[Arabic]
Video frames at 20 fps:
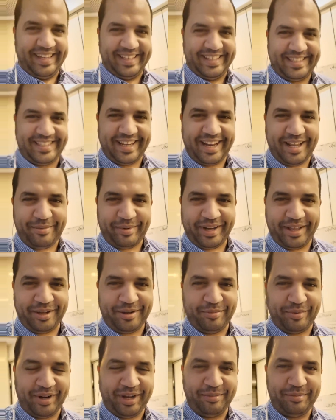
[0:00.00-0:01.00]
السلام
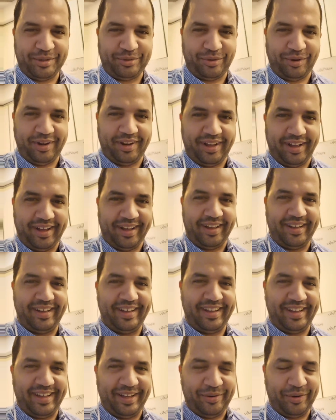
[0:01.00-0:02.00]
عليكم ورحمة الله
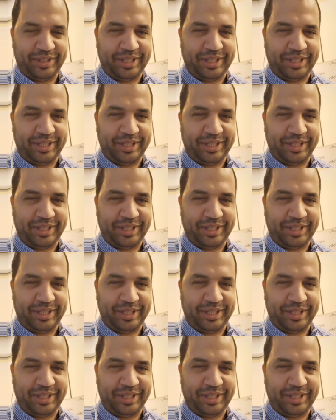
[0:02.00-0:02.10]
آه،